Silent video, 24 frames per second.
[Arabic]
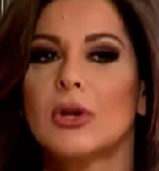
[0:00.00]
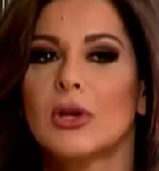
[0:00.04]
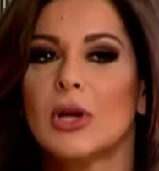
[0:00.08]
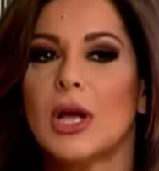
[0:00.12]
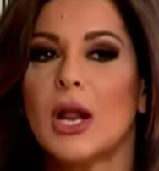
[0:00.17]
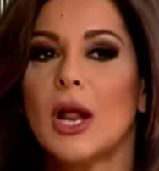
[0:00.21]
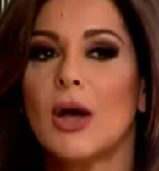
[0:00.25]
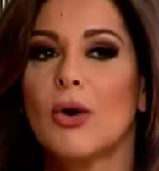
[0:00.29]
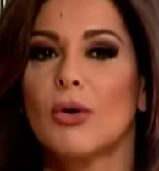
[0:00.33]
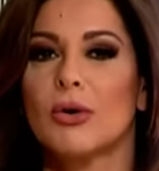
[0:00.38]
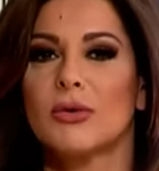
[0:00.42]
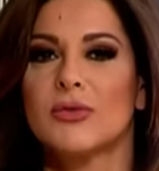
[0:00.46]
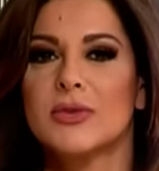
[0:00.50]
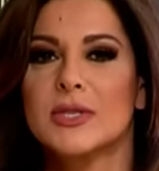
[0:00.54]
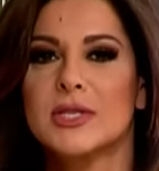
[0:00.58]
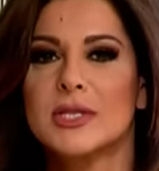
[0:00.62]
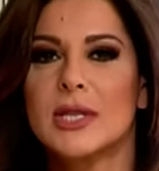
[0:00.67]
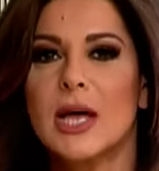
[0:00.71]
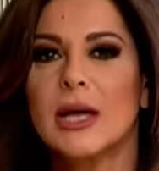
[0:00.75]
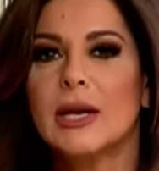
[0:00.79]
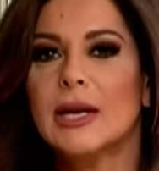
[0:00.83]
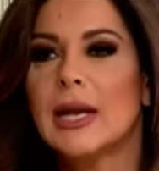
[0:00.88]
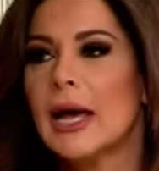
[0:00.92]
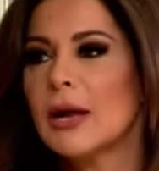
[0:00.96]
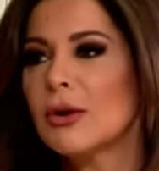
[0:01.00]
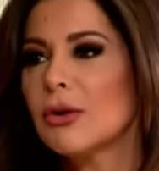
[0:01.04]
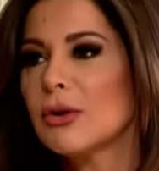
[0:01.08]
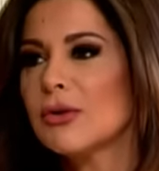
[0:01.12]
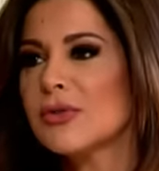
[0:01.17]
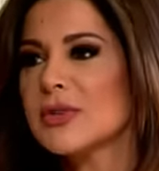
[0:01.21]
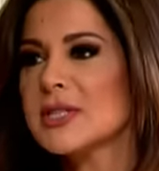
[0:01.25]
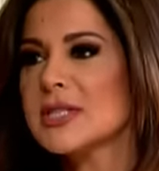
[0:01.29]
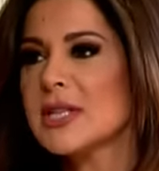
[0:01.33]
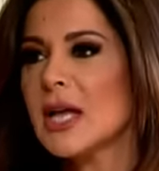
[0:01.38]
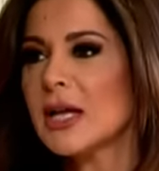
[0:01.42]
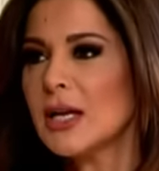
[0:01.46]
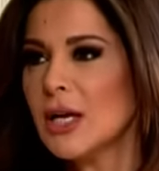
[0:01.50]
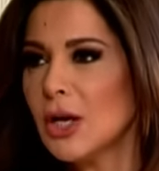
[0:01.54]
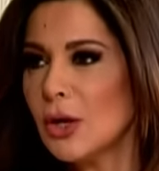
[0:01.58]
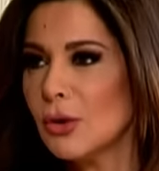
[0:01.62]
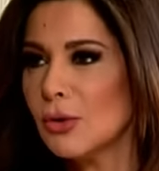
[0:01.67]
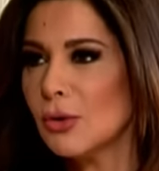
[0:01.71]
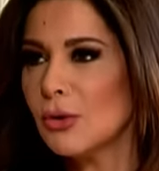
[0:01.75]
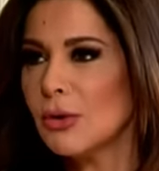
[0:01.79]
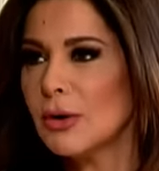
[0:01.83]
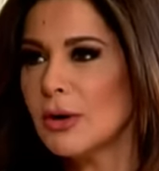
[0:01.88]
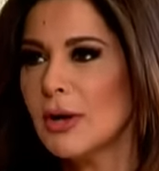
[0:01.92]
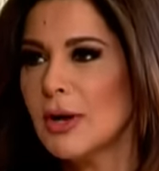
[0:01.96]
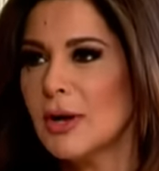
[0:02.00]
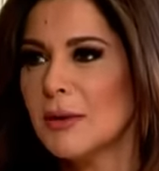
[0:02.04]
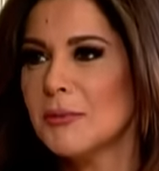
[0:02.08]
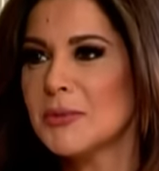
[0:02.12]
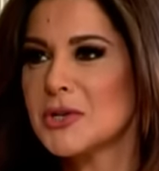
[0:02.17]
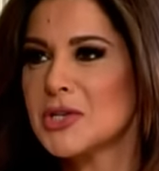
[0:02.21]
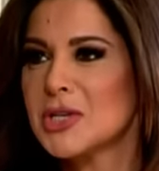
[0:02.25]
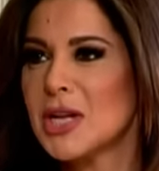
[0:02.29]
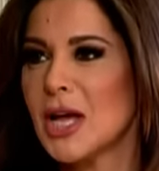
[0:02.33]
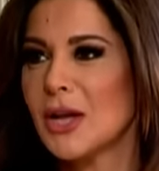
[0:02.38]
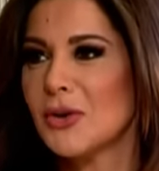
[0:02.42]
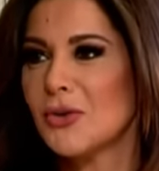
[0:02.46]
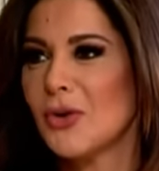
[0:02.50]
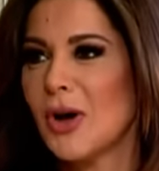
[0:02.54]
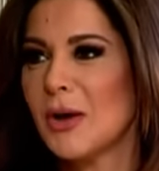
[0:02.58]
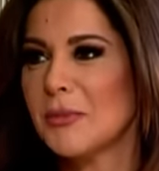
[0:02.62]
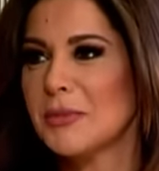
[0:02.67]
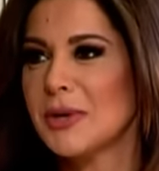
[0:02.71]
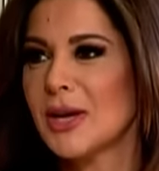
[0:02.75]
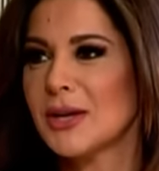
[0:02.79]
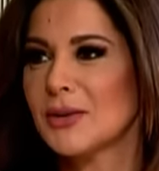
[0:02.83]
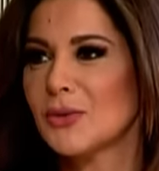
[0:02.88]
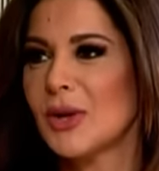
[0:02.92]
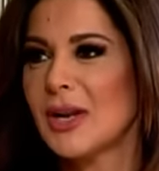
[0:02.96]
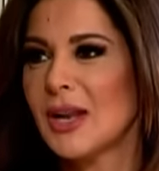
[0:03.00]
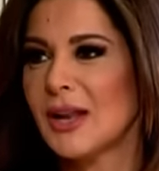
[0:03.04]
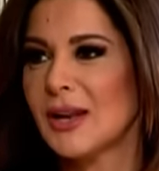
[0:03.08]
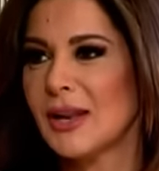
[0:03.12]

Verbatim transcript: ينقوا الفستان لانه الفستان حلو مش لانه ابيض ولا